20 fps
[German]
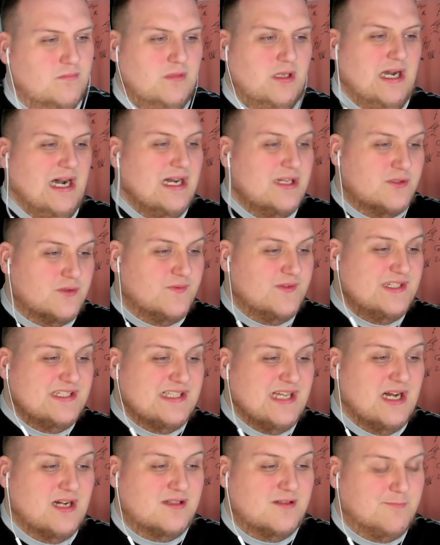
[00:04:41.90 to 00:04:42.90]
also wie
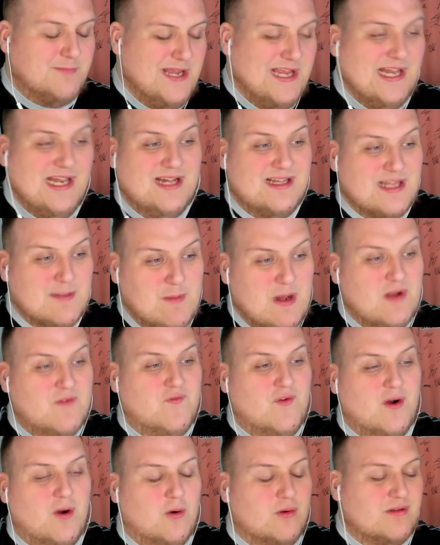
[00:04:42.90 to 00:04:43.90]
gesagt, Belgien hätte am
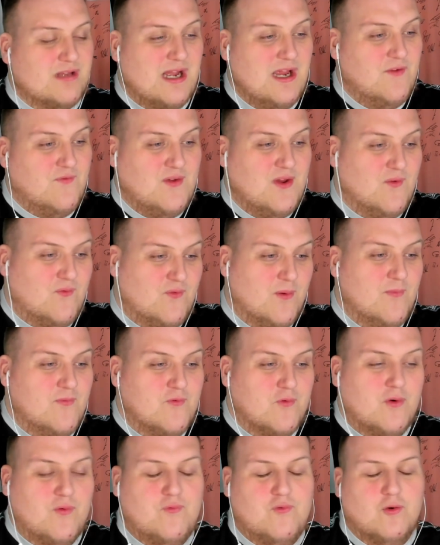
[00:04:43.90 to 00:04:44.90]
Anfang auch
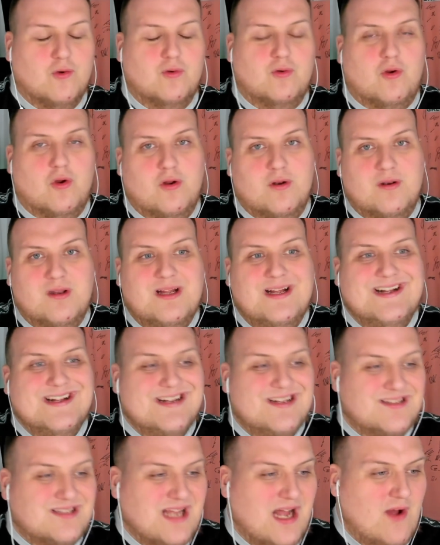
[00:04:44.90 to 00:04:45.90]
3-4-5-0 führen können.
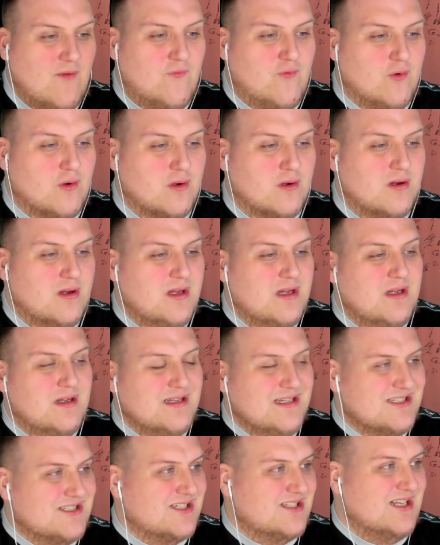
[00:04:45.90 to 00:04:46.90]
Dafür
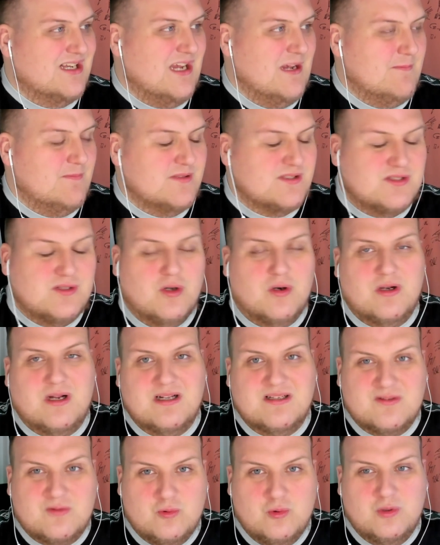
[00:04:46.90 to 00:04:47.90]
ist das Ergebnis noch
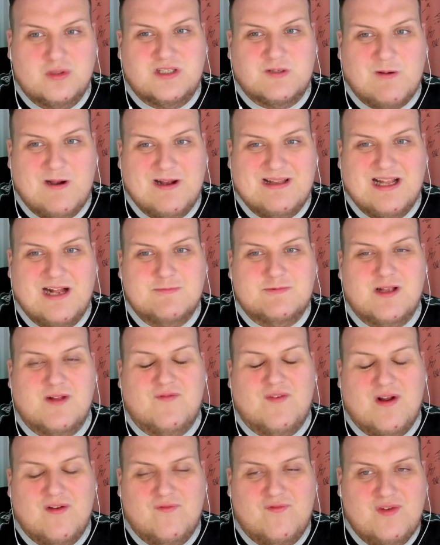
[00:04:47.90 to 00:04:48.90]
ganz gut. Zweite Halbzeit
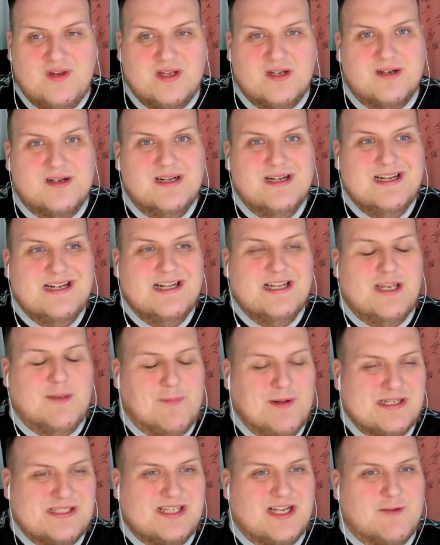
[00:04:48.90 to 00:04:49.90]
waren wir die
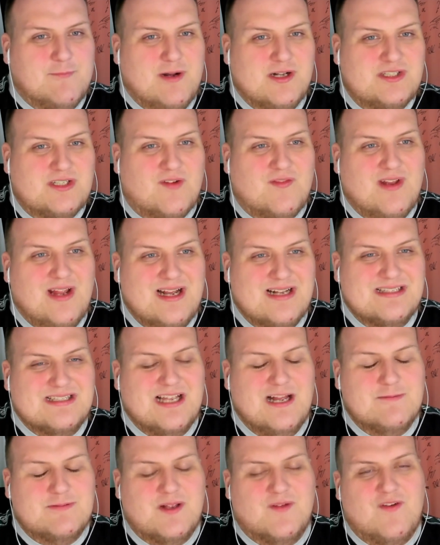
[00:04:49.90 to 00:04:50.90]
bessere Mannschaft, erste
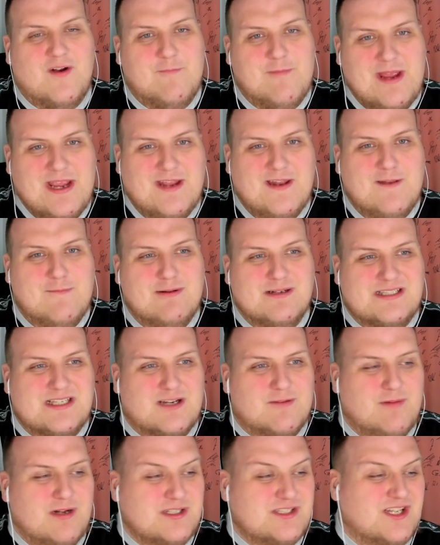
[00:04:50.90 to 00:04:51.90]
Halbzeit war Belgien die bessere
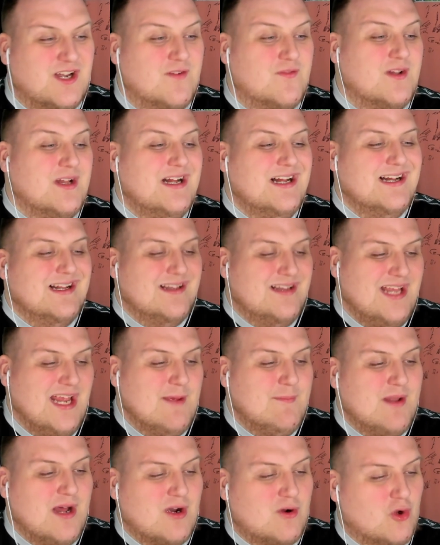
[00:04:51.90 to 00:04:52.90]
Mannschaft.
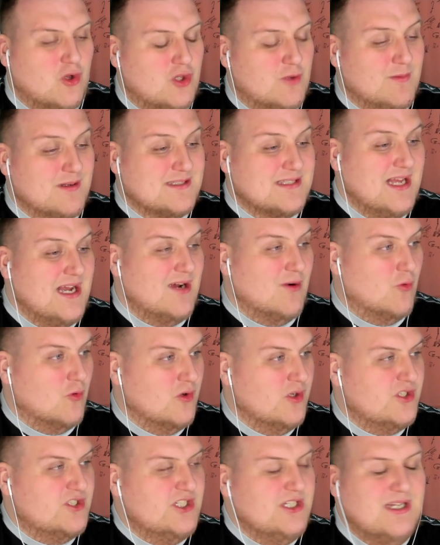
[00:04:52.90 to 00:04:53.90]
Demnach könnte man sagen,
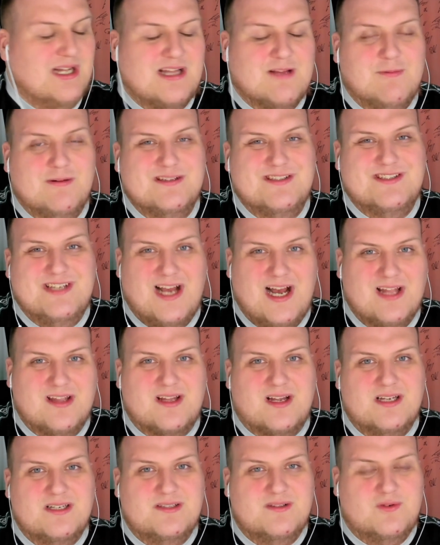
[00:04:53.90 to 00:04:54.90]
unentschieden hätte man es die Hand
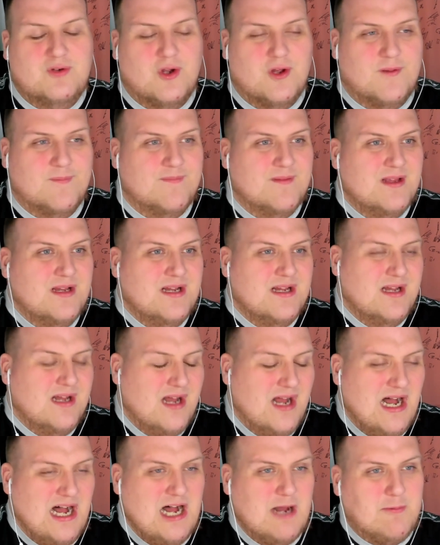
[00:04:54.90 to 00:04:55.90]
reichen können.
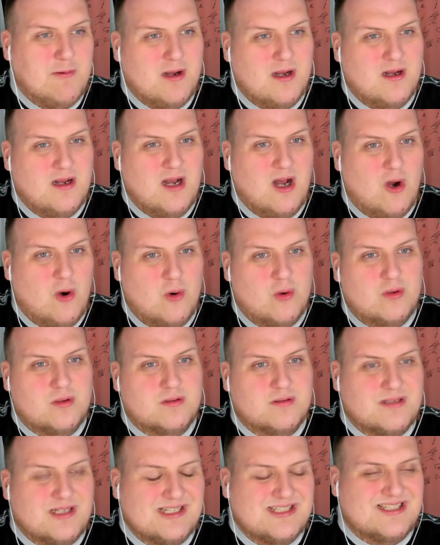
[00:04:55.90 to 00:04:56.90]
Aber auch
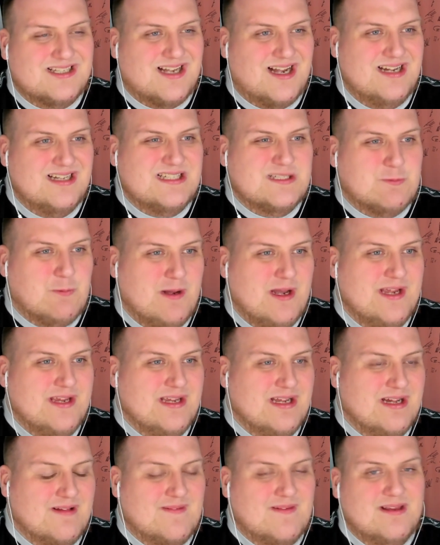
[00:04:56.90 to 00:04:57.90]
das 3-2
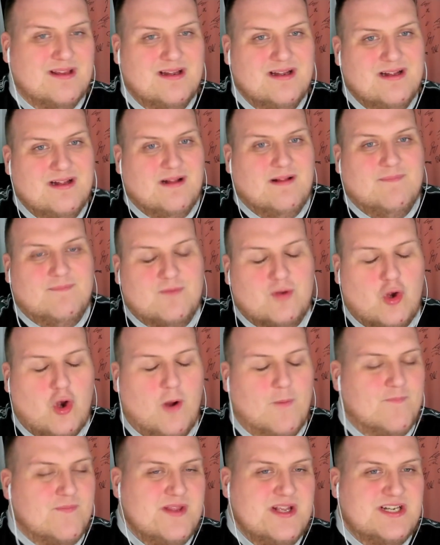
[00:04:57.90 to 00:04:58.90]
jetzt
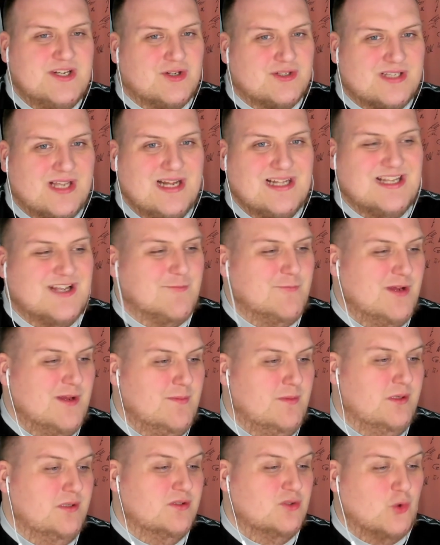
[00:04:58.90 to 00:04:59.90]
kommt nicht aus heiterem
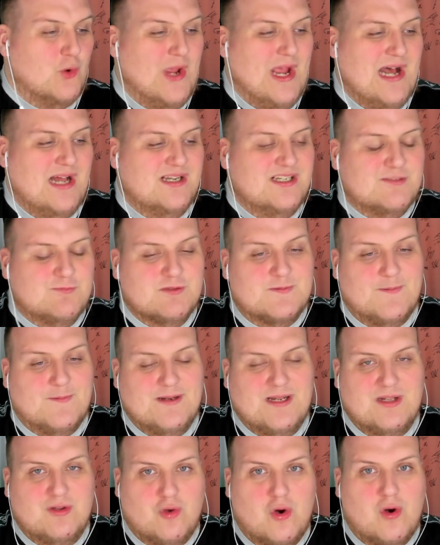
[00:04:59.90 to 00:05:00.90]
Himmel. So ehrlich muss man
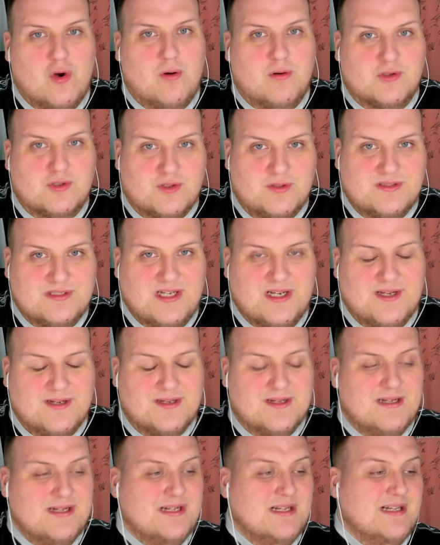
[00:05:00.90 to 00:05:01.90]
dann doch auch schon sein.
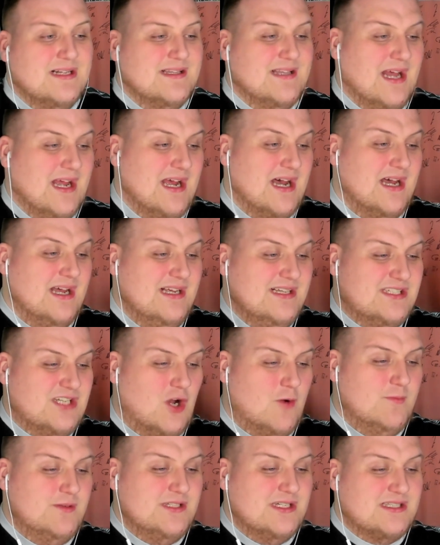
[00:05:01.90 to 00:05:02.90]
Naja, ich
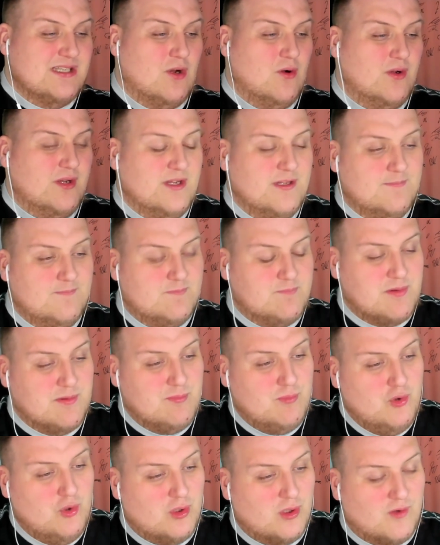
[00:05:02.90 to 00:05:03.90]
hau mich jetzt auch hin, bin müde